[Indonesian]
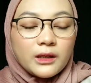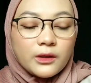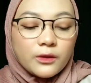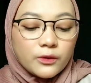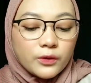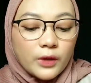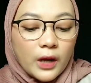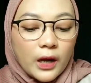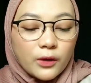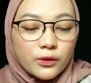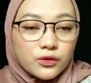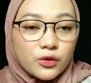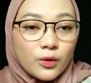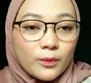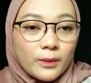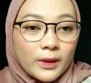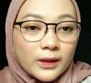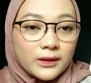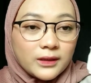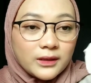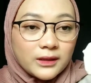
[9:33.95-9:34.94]
tadi aku
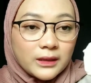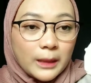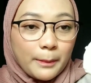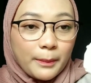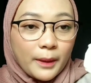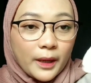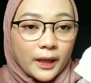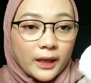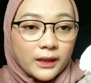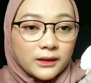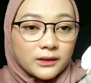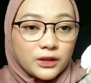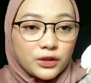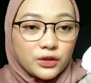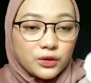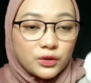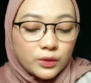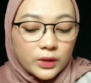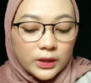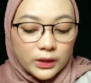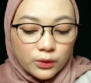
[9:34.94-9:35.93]
coba kita pakai
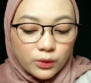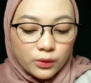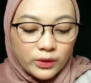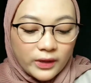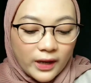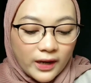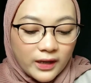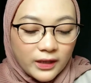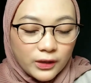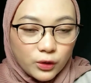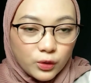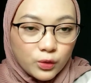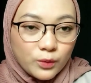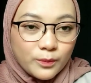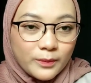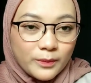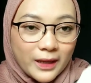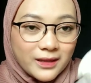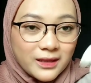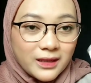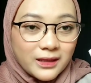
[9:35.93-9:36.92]
tisu gitu dan itu
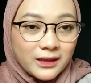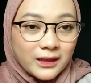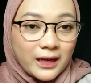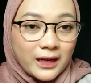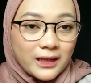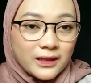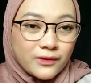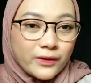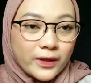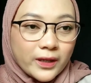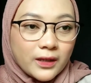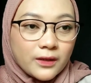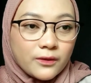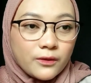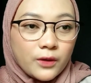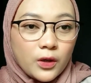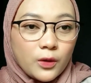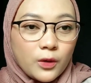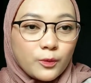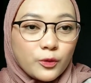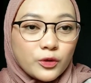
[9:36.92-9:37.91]
masih transfer
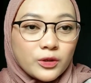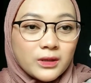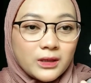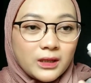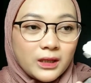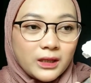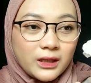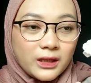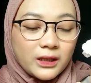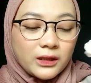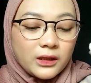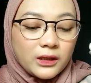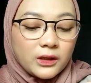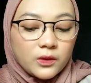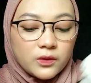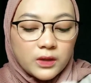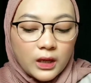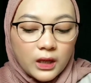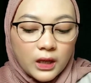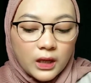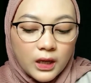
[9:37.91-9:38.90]
walaupun sedikit gitu
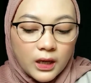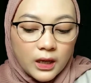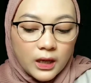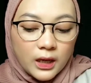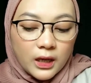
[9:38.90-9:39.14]
jadi